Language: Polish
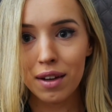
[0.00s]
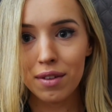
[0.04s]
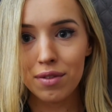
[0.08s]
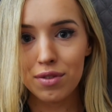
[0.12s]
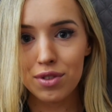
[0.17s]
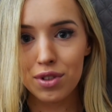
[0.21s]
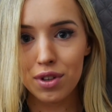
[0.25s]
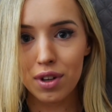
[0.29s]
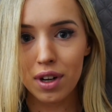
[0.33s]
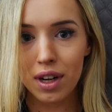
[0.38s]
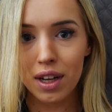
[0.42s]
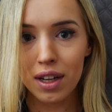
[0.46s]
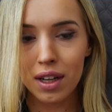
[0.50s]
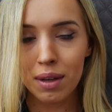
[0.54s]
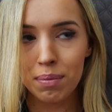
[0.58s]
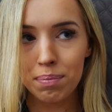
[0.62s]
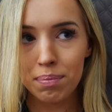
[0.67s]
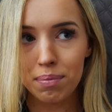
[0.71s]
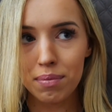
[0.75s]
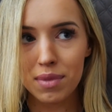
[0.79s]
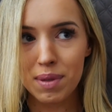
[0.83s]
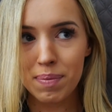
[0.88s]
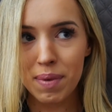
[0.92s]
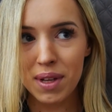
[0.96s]
Wczoraj
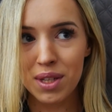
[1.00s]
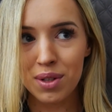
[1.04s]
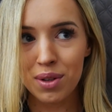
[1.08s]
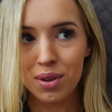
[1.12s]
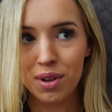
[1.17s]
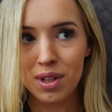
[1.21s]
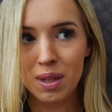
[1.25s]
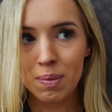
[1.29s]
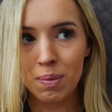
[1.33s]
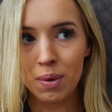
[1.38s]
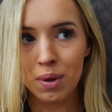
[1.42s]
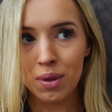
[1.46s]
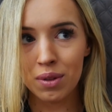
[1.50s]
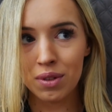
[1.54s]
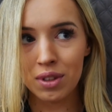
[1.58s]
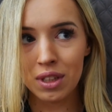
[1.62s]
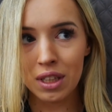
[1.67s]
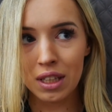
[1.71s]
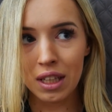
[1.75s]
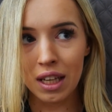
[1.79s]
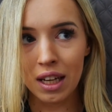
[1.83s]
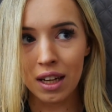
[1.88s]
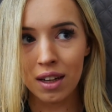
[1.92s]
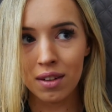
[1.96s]
spacerując po
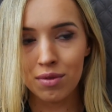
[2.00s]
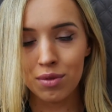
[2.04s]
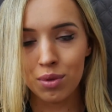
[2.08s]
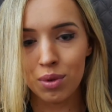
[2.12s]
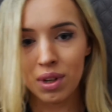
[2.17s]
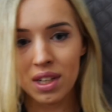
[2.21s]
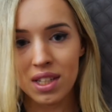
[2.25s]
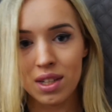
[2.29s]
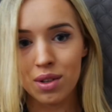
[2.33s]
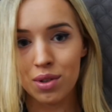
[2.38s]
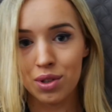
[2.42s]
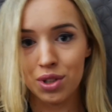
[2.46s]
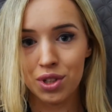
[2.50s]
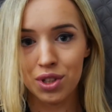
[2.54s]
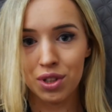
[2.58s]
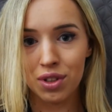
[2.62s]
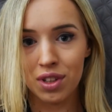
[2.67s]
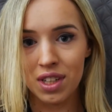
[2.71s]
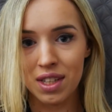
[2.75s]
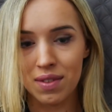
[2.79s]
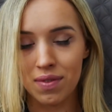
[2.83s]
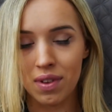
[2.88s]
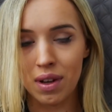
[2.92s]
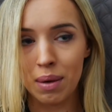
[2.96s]
Londynie, w ogóle serdecznie
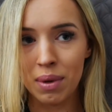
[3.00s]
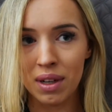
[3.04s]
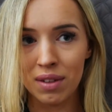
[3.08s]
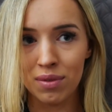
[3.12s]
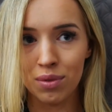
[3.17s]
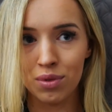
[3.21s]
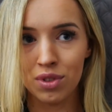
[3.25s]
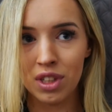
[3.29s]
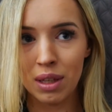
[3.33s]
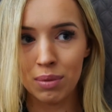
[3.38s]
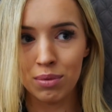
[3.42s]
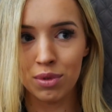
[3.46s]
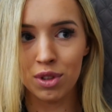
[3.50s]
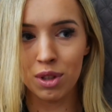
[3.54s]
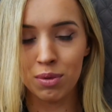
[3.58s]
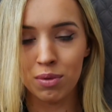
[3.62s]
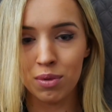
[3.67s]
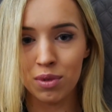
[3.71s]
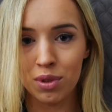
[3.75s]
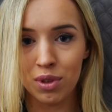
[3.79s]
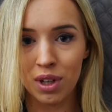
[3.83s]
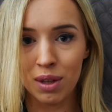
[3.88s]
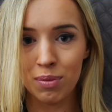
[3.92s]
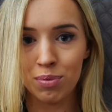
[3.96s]
odezwałam, ale wróciłam do
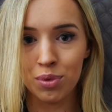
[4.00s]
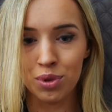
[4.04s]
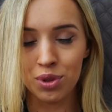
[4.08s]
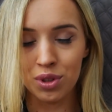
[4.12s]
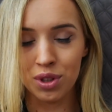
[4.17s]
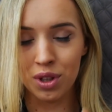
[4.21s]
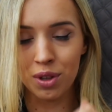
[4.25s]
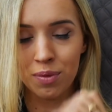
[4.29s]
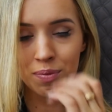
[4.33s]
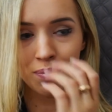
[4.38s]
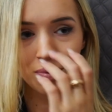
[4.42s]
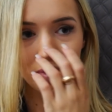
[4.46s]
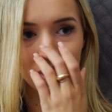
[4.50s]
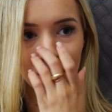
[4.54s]
domu trochę późno